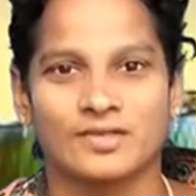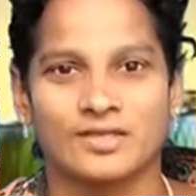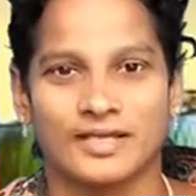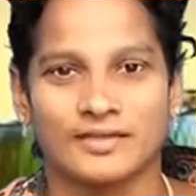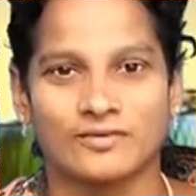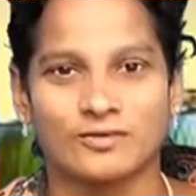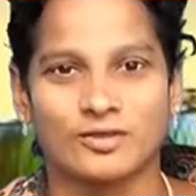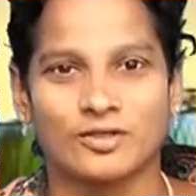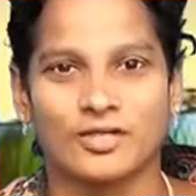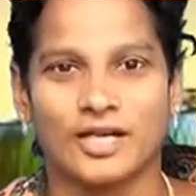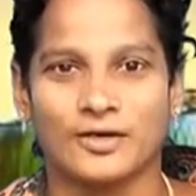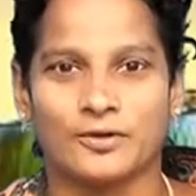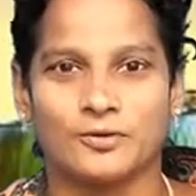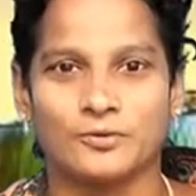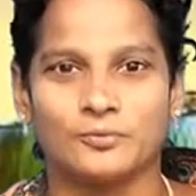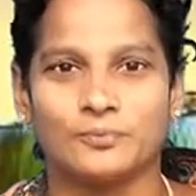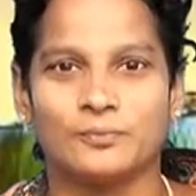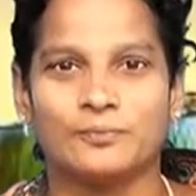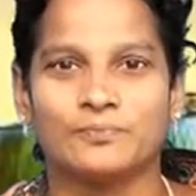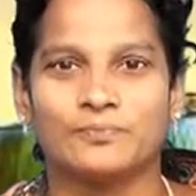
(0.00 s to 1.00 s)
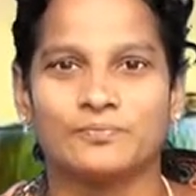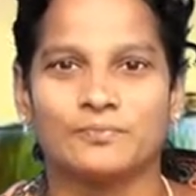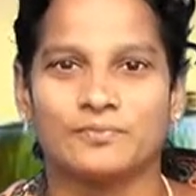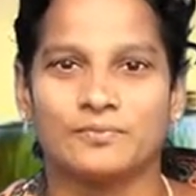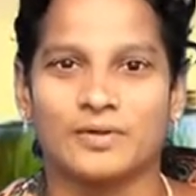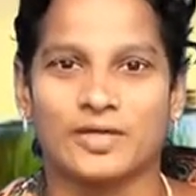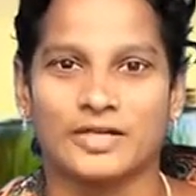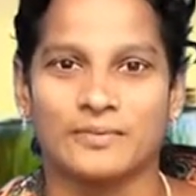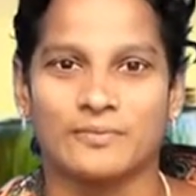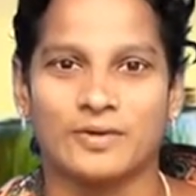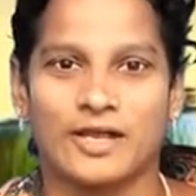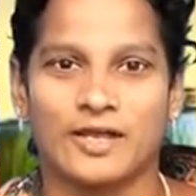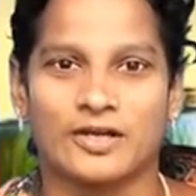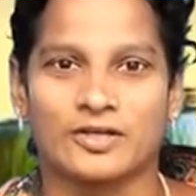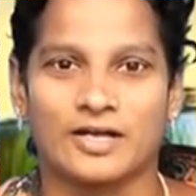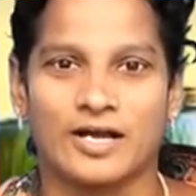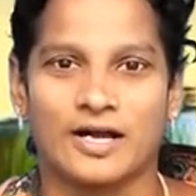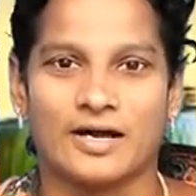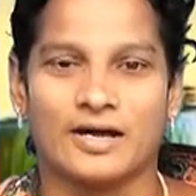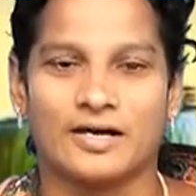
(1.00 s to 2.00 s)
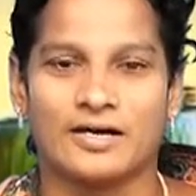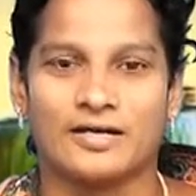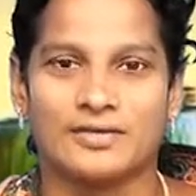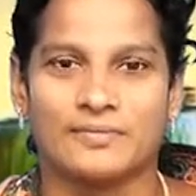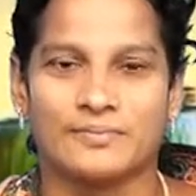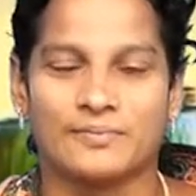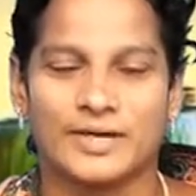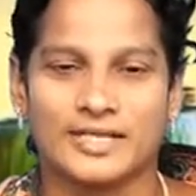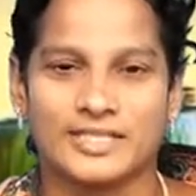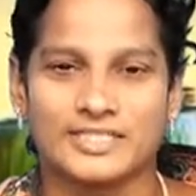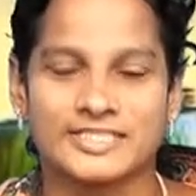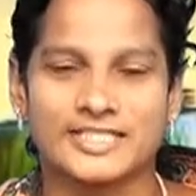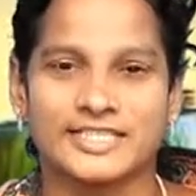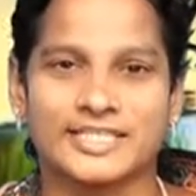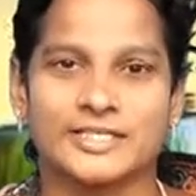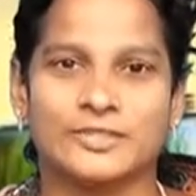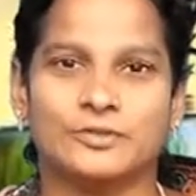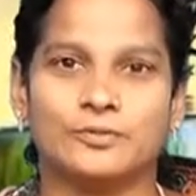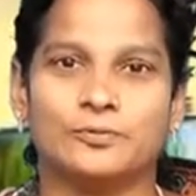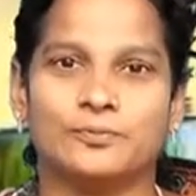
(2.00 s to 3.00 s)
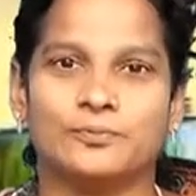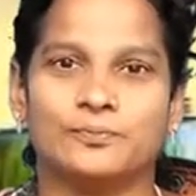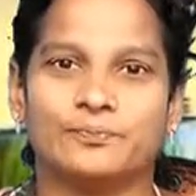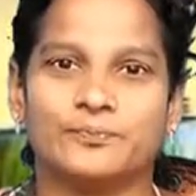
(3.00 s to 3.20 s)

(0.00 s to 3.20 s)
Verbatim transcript: ఎంతో నన్ను మరి మా యొక్క పరిచర్యను